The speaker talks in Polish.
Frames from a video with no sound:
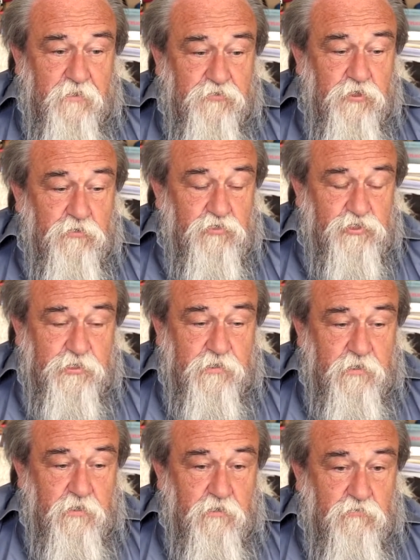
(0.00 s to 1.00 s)
Tylko, że
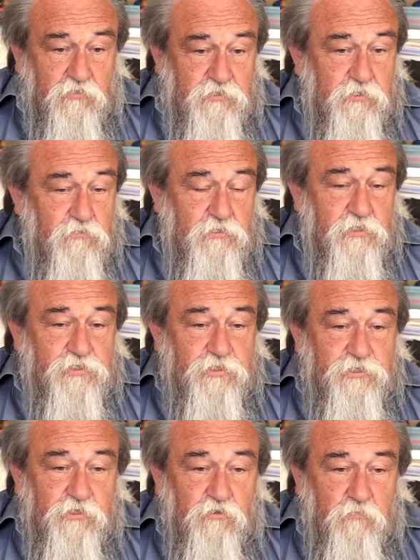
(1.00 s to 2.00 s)
Konstytucję 3
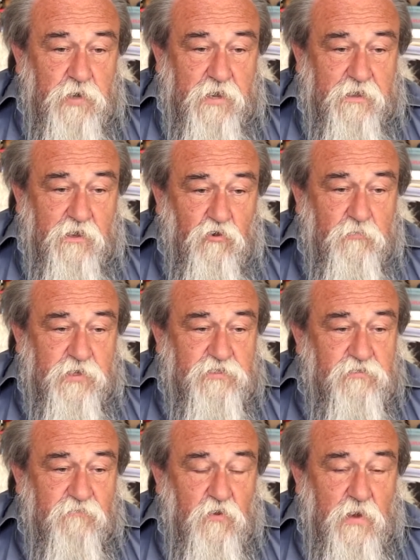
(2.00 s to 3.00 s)
maja
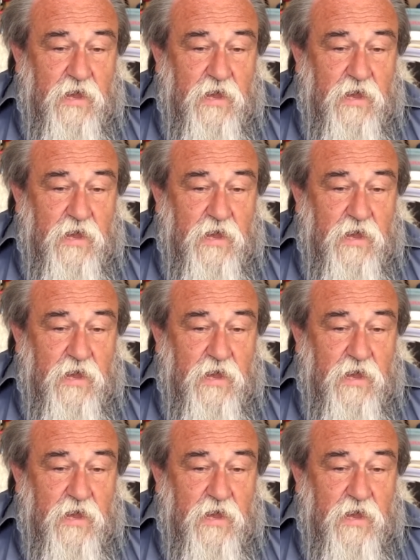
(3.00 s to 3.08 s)
opracował